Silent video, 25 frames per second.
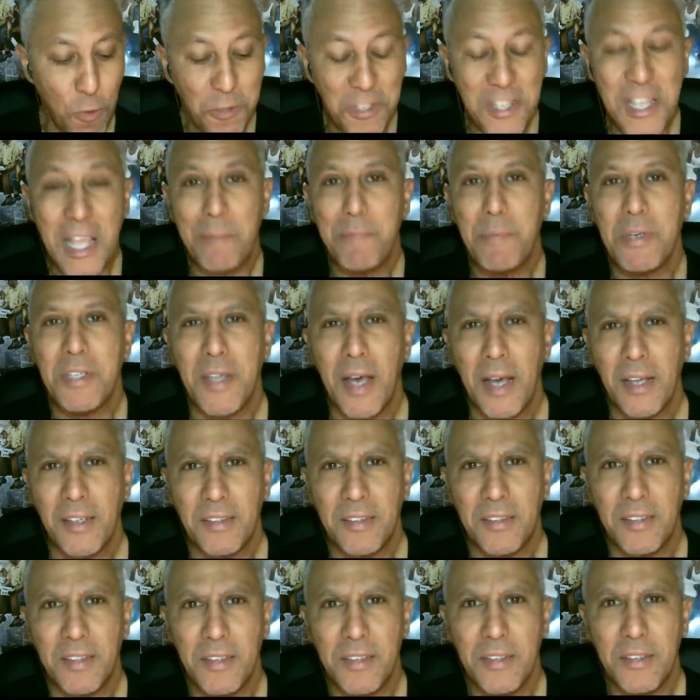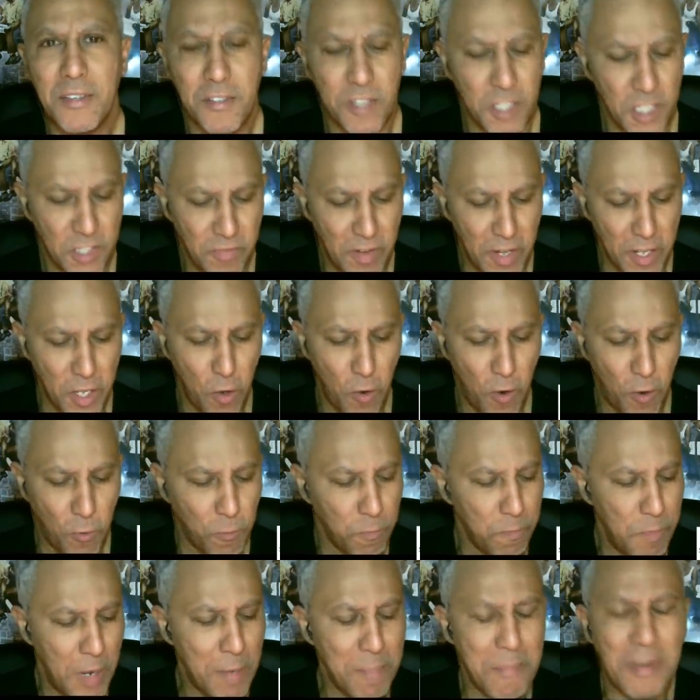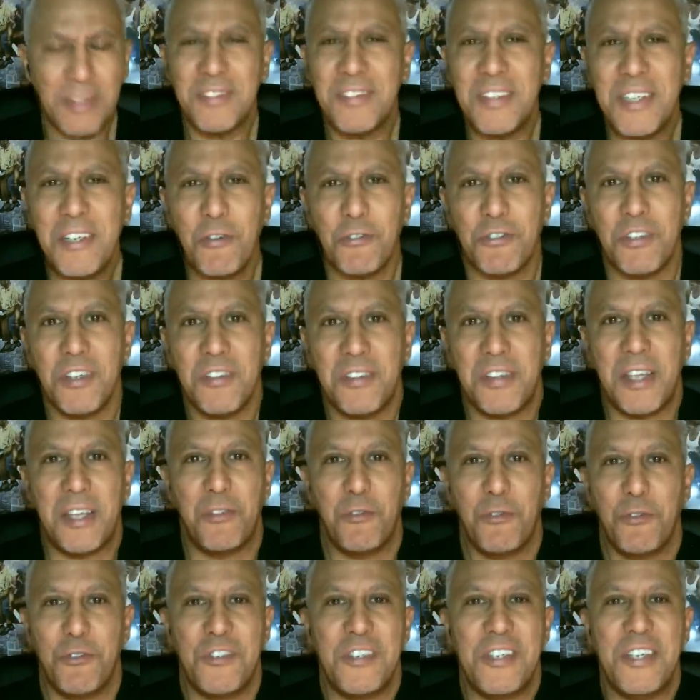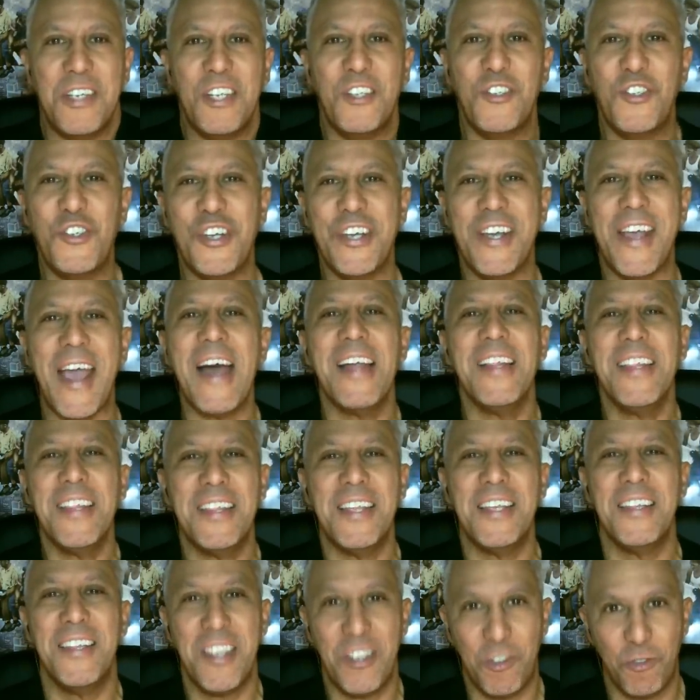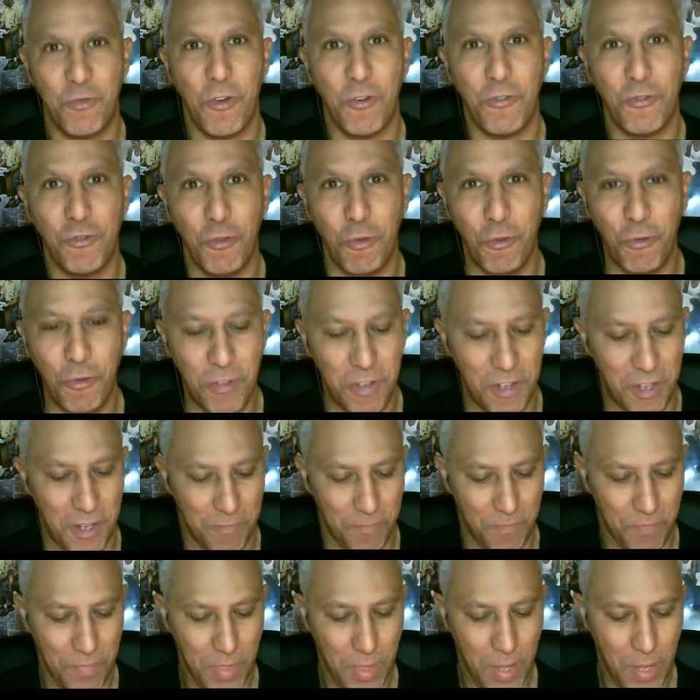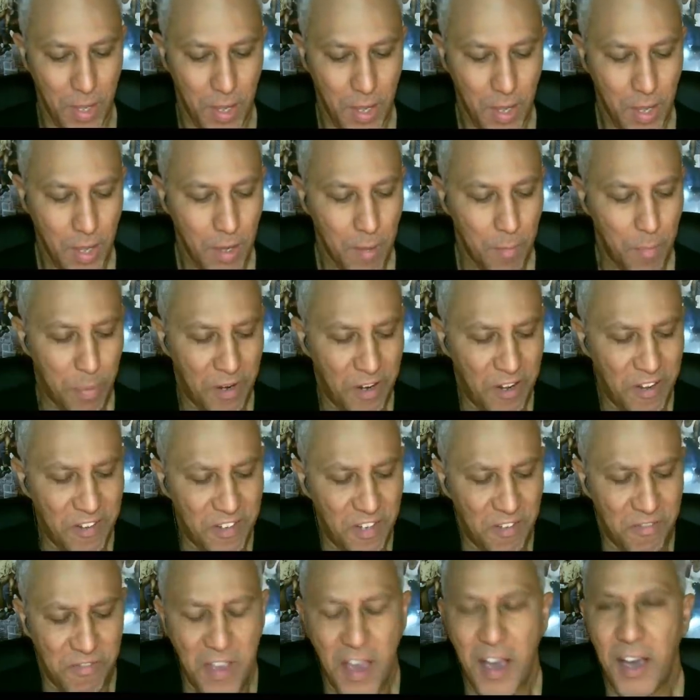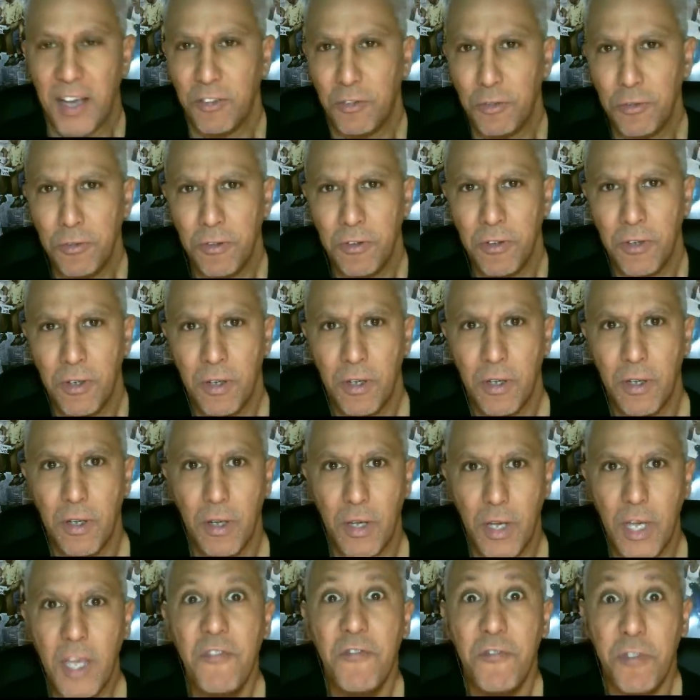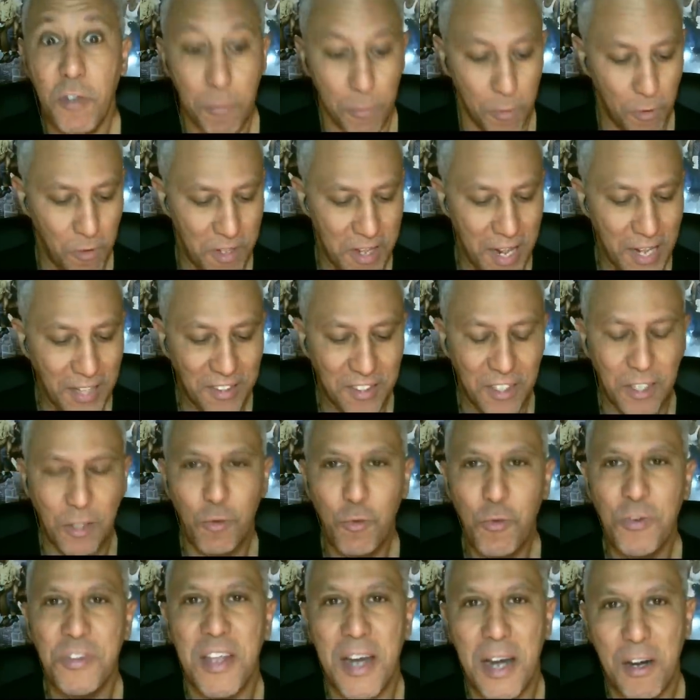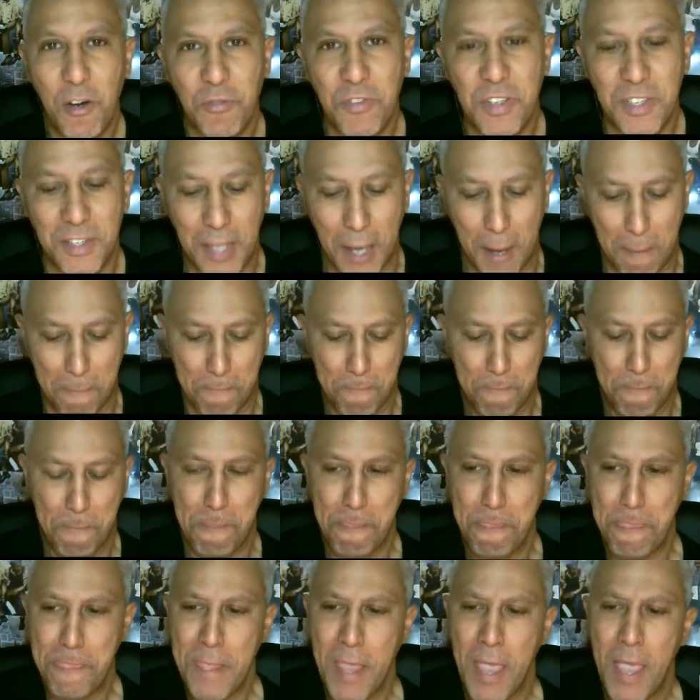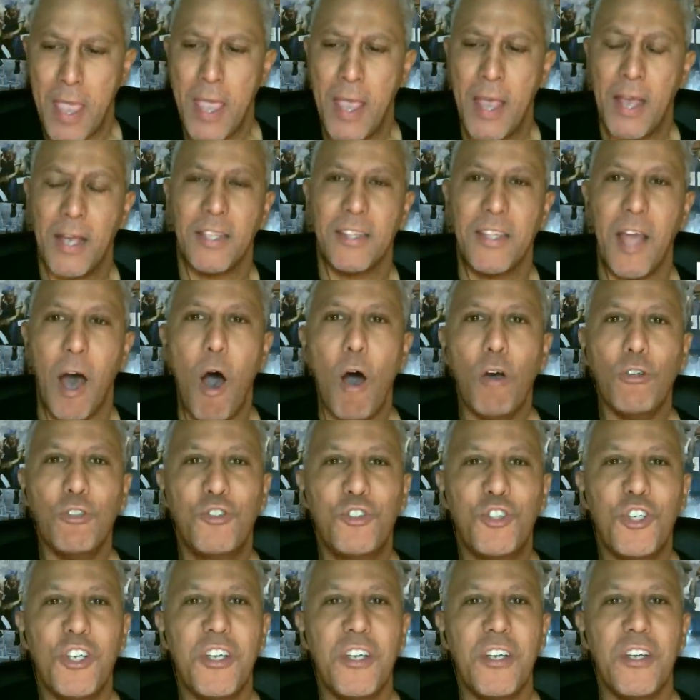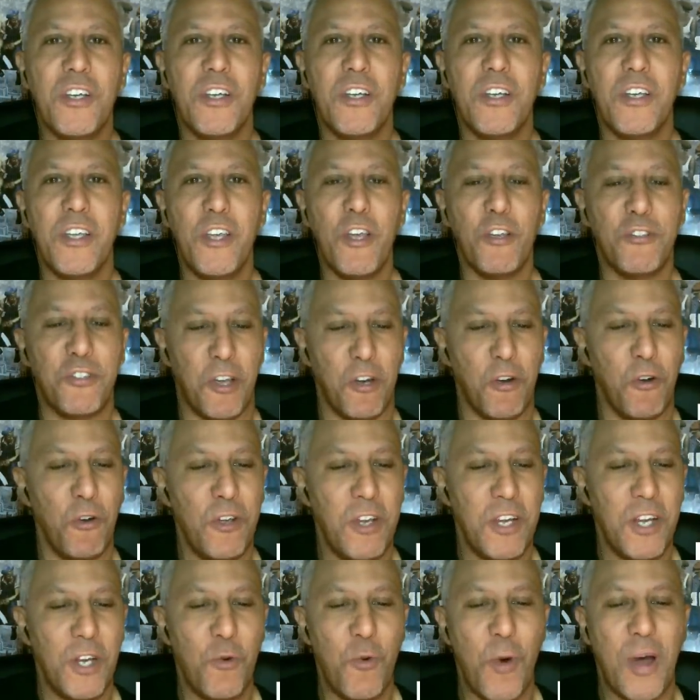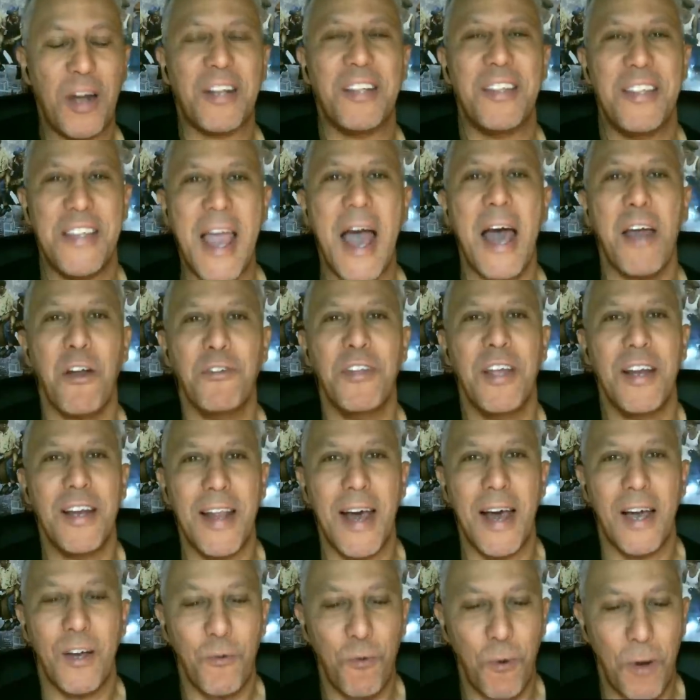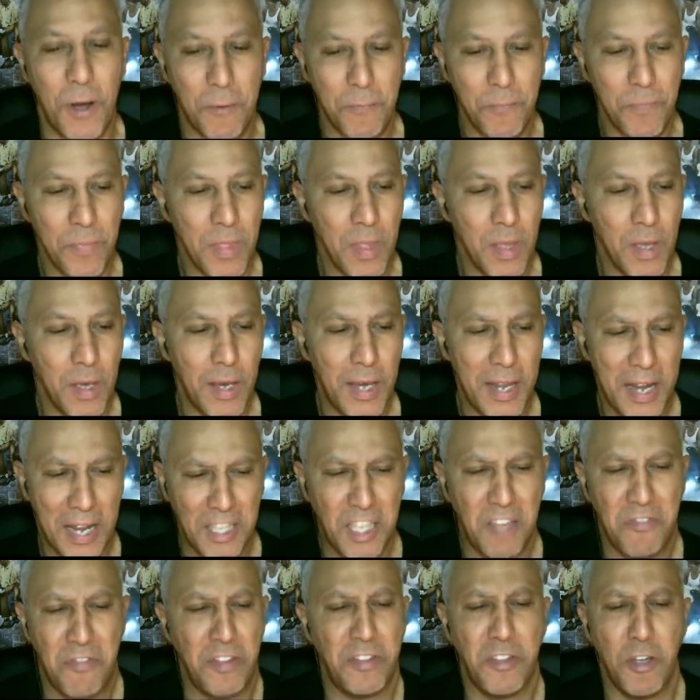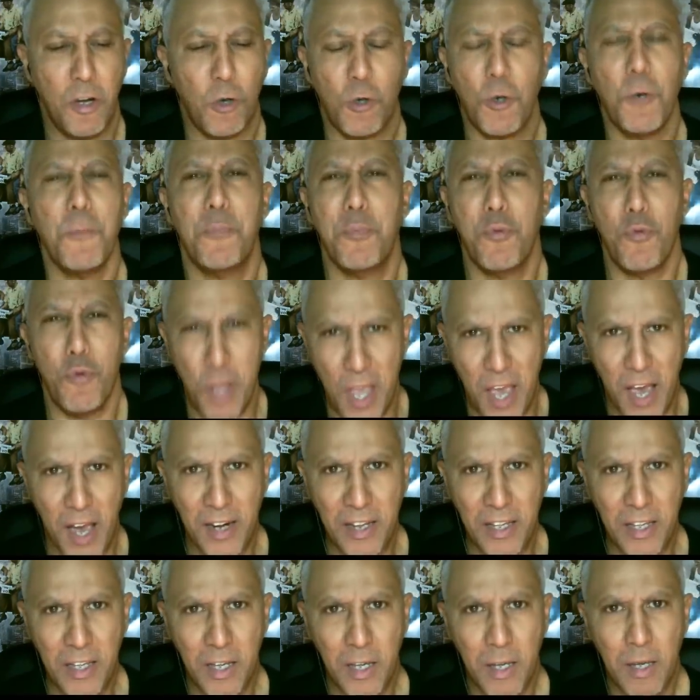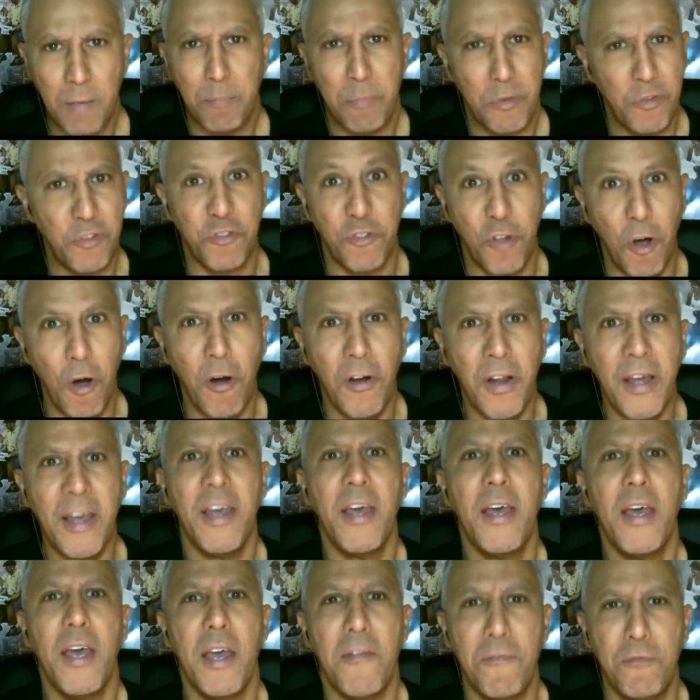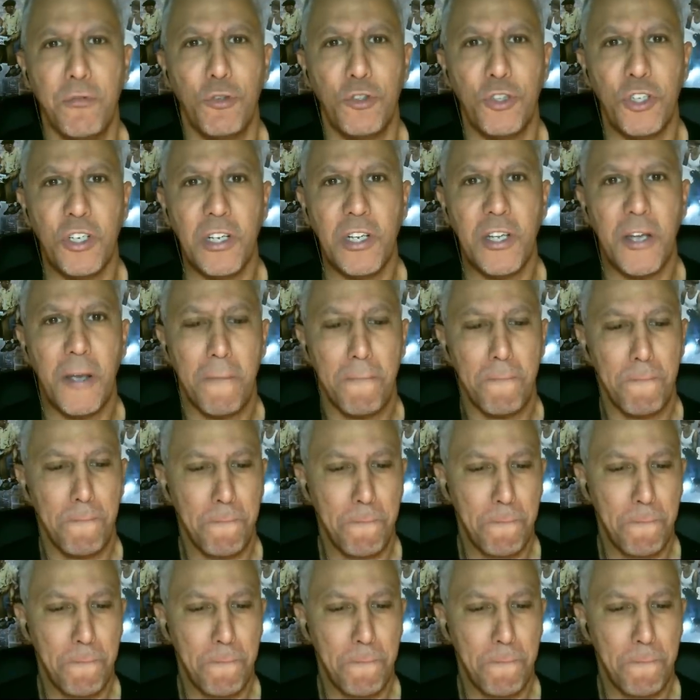Uno degli abitanti si svegliò un bel mattino sentendosi il gigante dei suoi sogni prese fiato e informò gli altri due della novità. Da oggi io sarò il guardiano dell'acqua e la difenderò con pugnali, pistole e fucili.